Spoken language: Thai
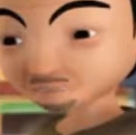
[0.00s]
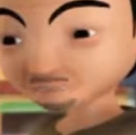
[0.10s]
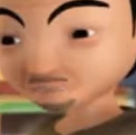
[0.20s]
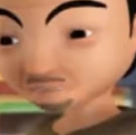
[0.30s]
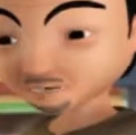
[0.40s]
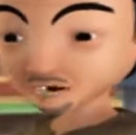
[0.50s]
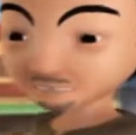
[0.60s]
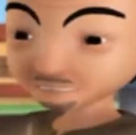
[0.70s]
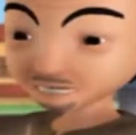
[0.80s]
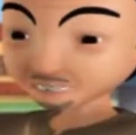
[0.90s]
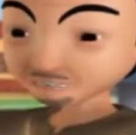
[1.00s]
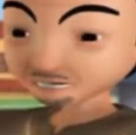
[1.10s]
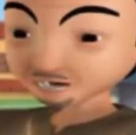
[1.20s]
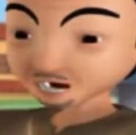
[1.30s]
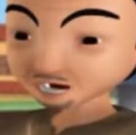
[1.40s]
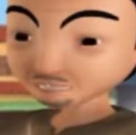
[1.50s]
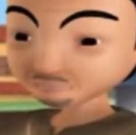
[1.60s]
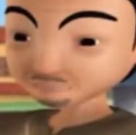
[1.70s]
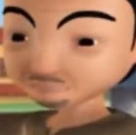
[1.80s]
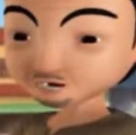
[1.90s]
น ช่างสังเกตดีนะ
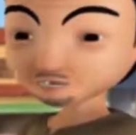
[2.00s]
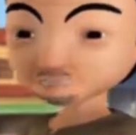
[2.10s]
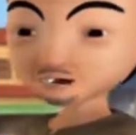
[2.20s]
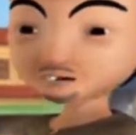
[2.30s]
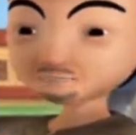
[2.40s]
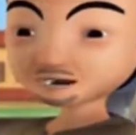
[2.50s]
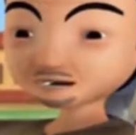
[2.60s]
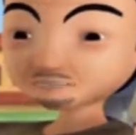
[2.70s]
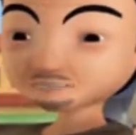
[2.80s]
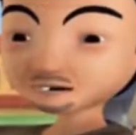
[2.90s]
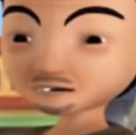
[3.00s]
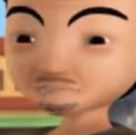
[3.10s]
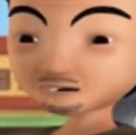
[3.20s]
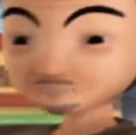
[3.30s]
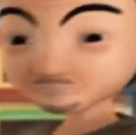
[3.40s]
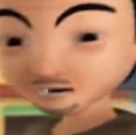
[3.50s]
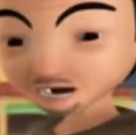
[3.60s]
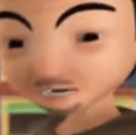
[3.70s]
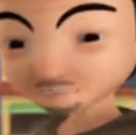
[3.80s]
เดี๋ยวลุงจะเล่าประวัติร้านนี้ให้ฟั